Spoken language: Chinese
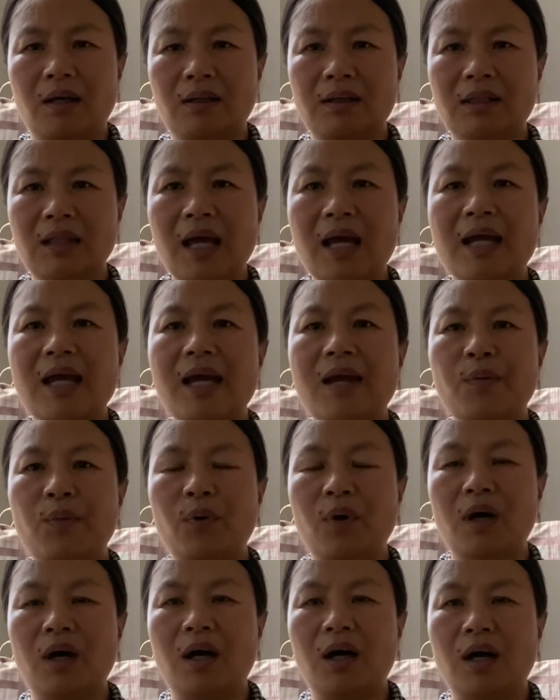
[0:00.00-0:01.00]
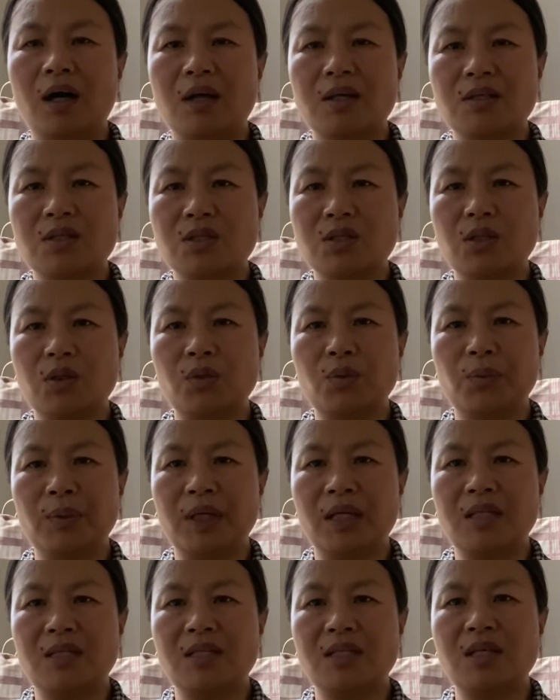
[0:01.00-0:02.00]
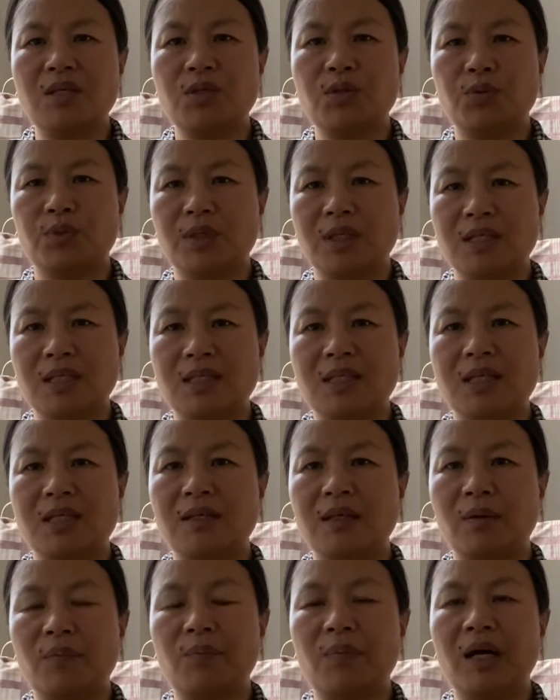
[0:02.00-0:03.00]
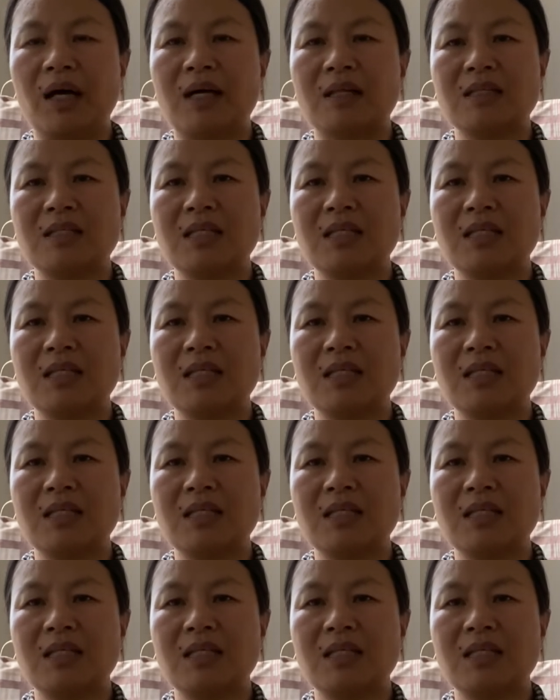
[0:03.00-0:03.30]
大概我周围接触的这些人吧，